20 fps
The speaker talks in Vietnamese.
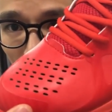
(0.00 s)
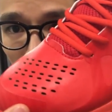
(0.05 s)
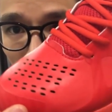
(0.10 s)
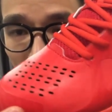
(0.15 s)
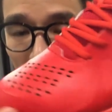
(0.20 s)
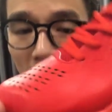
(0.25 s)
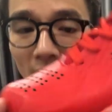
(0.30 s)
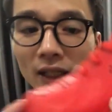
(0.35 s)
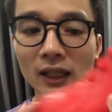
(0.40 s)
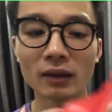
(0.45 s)
nét
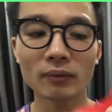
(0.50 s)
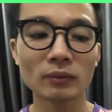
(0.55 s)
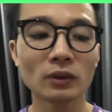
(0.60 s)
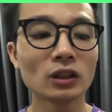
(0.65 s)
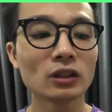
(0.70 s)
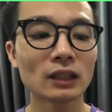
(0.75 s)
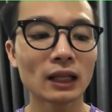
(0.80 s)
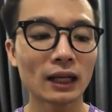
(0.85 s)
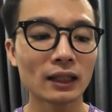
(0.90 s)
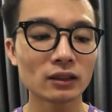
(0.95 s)
về da lắm
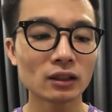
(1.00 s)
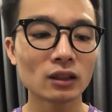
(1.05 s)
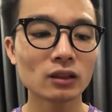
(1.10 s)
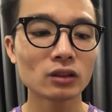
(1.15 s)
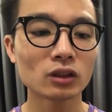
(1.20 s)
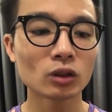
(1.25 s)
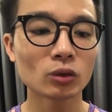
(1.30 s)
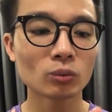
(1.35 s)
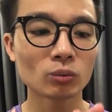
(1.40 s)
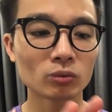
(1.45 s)
nhưng da rất
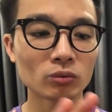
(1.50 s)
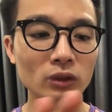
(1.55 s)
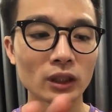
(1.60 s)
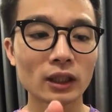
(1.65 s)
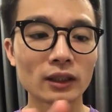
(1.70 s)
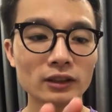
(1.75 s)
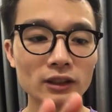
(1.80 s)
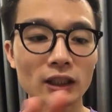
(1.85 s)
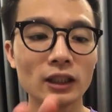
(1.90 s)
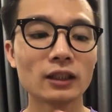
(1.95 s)
trông
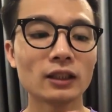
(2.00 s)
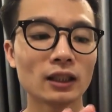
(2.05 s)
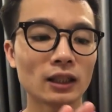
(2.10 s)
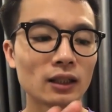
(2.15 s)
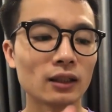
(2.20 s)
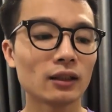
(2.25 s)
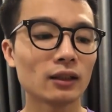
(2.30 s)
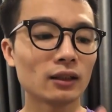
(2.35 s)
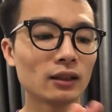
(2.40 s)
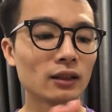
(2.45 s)
rất là xịn nhá,
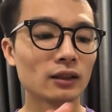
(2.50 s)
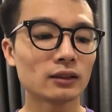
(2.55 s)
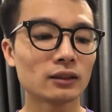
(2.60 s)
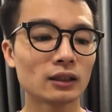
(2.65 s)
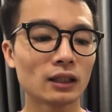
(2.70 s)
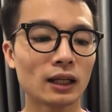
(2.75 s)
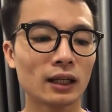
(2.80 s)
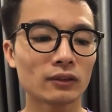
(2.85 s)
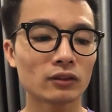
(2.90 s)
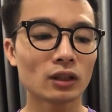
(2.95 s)

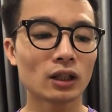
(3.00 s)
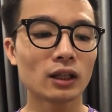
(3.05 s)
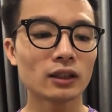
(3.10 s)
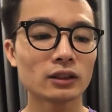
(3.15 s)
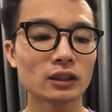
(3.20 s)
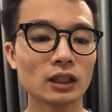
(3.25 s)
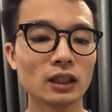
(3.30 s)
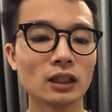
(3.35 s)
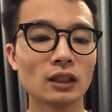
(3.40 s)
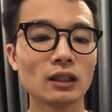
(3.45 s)
da rất
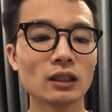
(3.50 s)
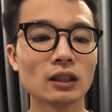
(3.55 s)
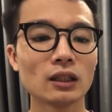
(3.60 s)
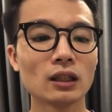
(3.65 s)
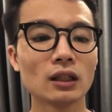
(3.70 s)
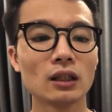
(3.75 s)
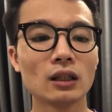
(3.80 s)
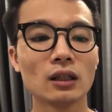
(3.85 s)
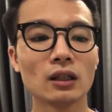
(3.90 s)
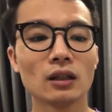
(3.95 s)
là xịn
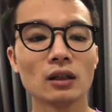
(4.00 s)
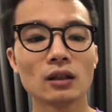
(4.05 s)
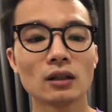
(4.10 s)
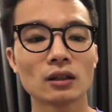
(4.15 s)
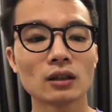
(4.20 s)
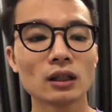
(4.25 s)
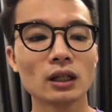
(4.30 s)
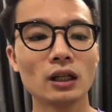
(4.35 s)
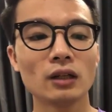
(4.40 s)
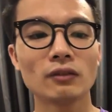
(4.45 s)

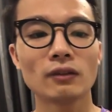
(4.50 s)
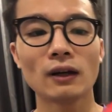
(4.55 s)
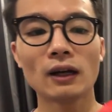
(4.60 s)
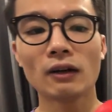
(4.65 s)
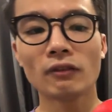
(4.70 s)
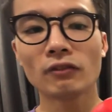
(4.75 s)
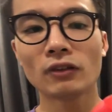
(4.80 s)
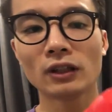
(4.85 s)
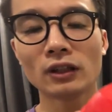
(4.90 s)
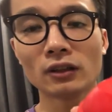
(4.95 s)
đây
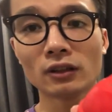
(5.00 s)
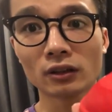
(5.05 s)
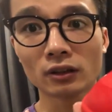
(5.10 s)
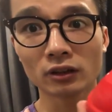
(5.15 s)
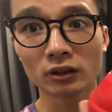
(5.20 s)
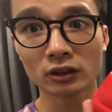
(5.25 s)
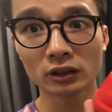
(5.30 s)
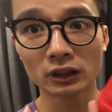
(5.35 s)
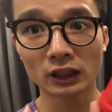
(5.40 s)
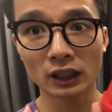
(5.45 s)
và
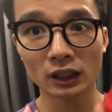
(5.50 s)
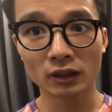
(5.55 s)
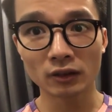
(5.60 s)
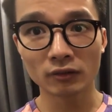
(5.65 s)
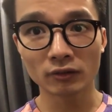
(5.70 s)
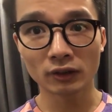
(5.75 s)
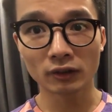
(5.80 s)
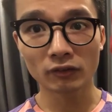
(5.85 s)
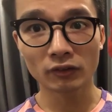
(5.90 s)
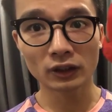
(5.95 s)
phần
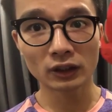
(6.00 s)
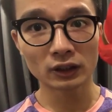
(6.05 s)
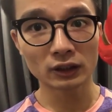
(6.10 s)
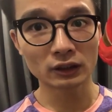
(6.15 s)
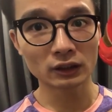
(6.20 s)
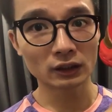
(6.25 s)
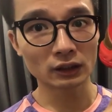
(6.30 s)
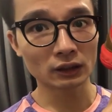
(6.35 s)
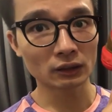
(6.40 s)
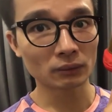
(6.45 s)
trên và
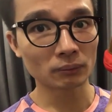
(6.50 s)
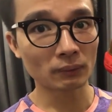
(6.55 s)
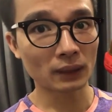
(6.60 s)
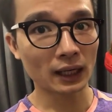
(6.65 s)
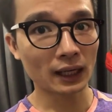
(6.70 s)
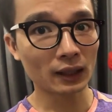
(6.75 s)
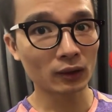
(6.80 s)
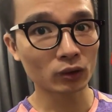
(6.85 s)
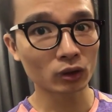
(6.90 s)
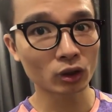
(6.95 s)
phần
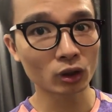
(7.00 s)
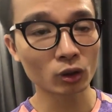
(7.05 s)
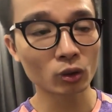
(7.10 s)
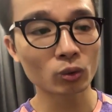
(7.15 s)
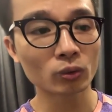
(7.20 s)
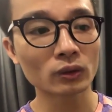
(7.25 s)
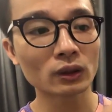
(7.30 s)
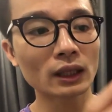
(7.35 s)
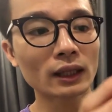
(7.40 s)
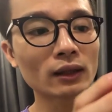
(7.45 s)
má của nó
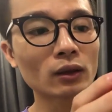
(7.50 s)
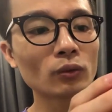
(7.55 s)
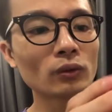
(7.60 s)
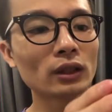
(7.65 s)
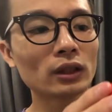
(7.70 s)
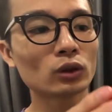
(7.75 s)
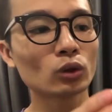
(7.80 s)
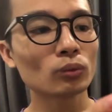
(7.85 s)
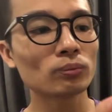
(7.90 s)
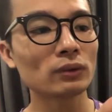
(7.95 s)
cũng là công
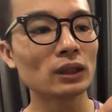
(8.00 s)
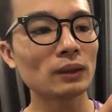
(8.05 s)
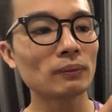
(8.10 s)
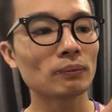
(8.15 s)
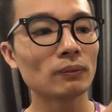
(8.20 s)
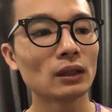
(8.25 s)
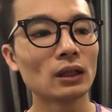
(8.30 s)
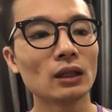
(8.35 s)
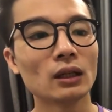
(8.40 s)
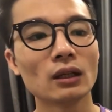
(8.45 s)
nghệ túp
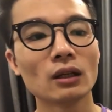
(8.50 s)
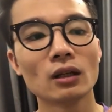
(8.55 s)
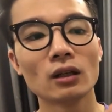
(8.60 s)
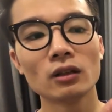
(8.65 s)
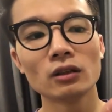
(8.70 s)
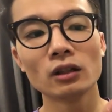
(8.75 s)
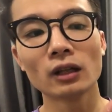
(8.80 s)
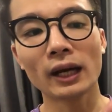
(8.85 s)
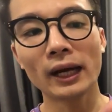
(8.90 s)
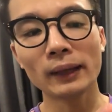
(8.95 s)
tip
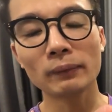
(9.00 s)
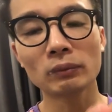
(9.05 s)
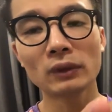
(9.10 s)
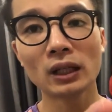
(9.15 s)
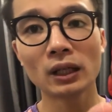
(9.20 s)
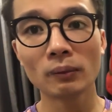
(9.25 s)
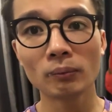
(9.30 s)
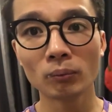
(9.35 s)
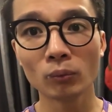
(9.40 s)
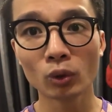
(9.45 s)
được ép
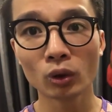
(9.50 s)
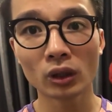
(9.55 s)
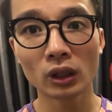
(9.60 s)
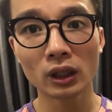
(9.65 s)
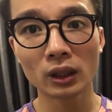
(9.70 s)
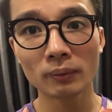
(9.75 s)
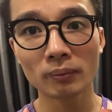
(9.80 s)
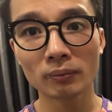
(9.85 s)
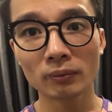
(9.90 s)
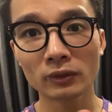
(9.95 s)
thêm một
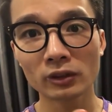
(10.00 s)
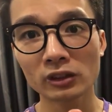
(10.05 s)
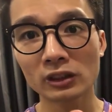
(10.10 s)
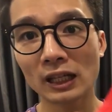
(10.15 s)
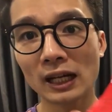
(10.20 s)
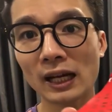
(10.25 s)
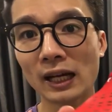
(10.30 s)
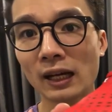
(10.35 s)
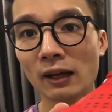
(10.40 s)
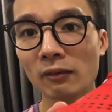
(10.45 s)
lớp
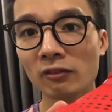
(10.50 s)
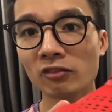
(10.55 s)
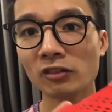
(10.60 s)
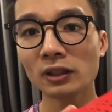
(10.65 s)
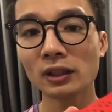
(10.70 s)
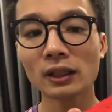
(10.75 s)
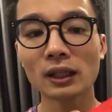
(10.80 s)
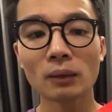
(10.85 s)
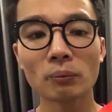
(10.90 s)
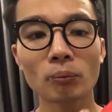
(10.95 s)
da
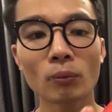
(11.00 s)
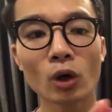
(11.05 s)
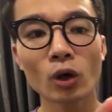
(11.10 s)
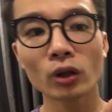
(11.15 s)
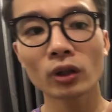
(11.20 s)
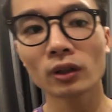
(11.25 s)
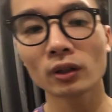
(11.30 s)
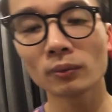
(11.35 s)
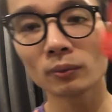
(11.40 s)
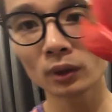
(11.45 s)
vân
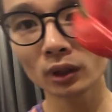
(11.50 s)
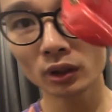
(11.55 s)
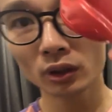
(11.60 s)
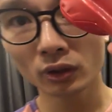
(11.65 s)
carbon mọi